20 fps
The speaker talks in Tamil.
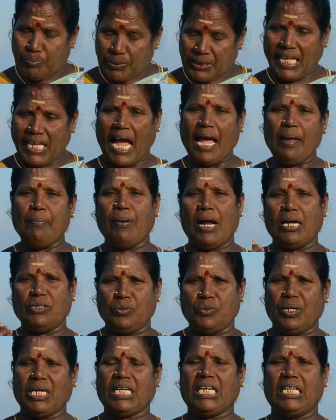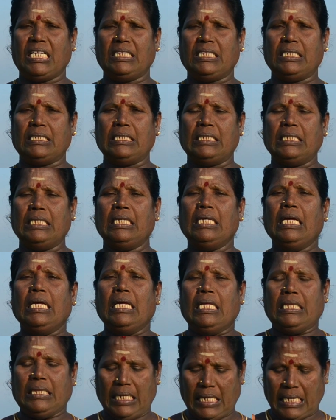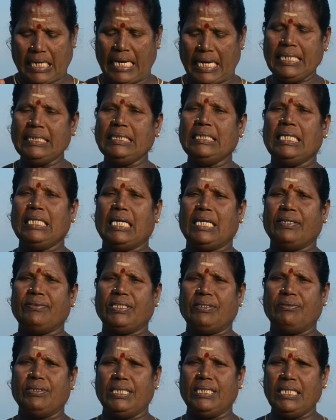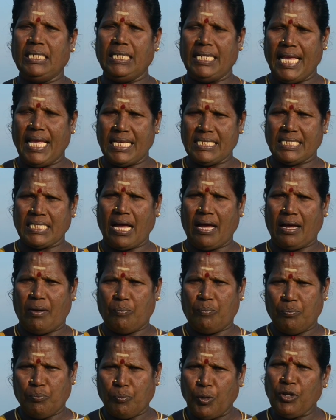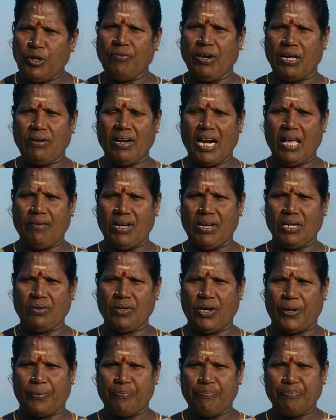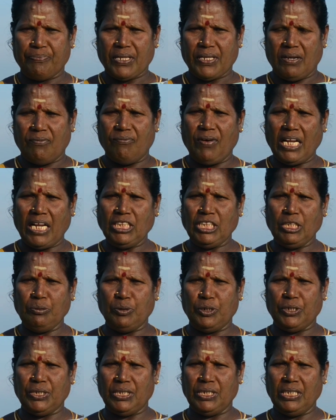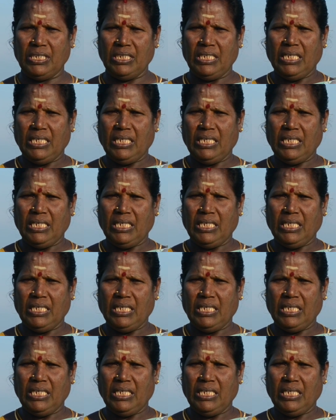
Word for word: தாய்ப்பால் சுரக்கிறதுக்கு இந்த கருஞ்சீரகத்தை வந்து லேசாக பொய் வறுவலாக வறுக்கணும் வறுத்து விட்டு